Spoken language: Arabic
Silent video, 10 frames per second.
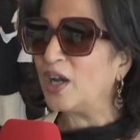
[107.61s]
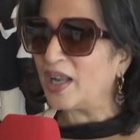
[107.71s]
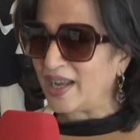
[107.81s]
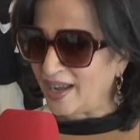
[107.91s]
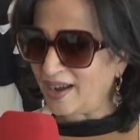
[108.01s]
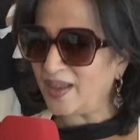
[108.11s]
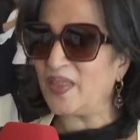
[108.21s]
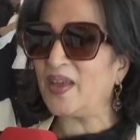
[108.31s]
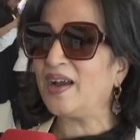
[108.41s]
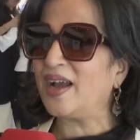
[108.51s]

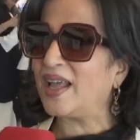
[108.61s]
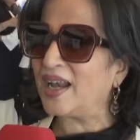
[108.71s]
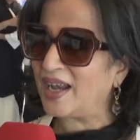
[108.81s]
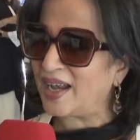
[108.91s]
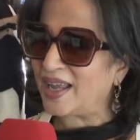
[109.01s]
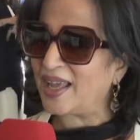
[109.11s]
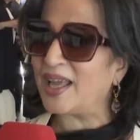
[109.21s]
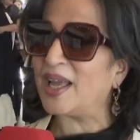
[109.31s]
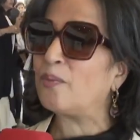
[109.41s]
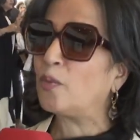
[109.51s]
لهذا
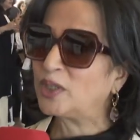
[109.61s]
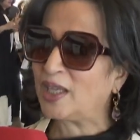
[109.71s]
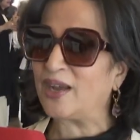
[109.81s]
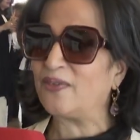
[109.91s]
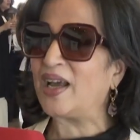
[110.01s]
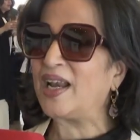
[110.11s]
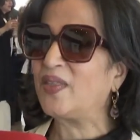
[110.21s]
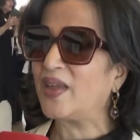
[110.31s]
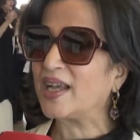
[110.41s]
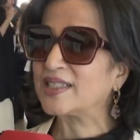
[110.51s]
المتحف
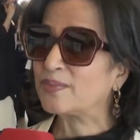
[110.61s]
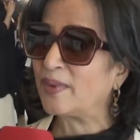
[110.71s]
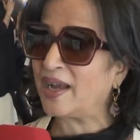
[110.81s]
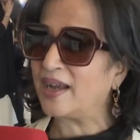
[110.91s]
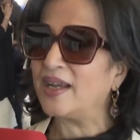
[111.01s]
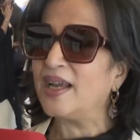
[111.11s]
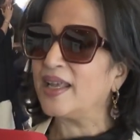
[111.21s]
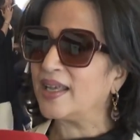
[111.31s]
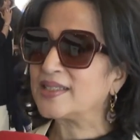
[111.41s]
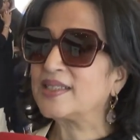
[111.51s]
الذي أصبح
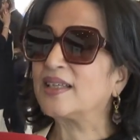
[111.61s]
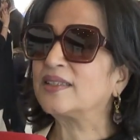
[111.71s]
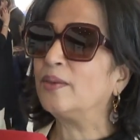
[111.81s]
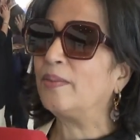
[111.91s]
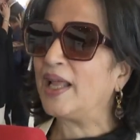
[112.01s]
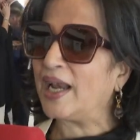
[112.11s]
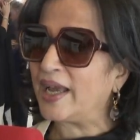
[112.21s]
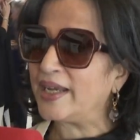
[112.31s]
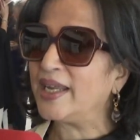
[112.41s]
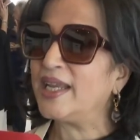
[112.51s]
يستقطب
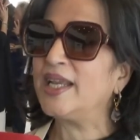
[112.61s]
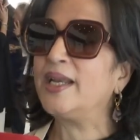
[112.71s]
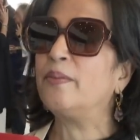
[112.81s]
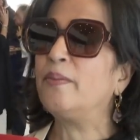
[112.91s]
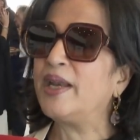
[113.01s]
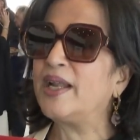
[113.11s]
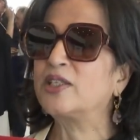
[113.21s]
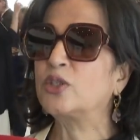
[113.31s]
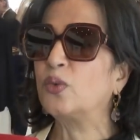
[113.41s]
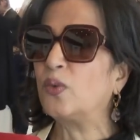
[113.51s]
العديد من
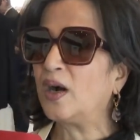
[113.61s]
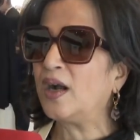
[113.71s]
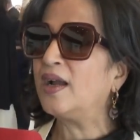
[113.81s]
السواح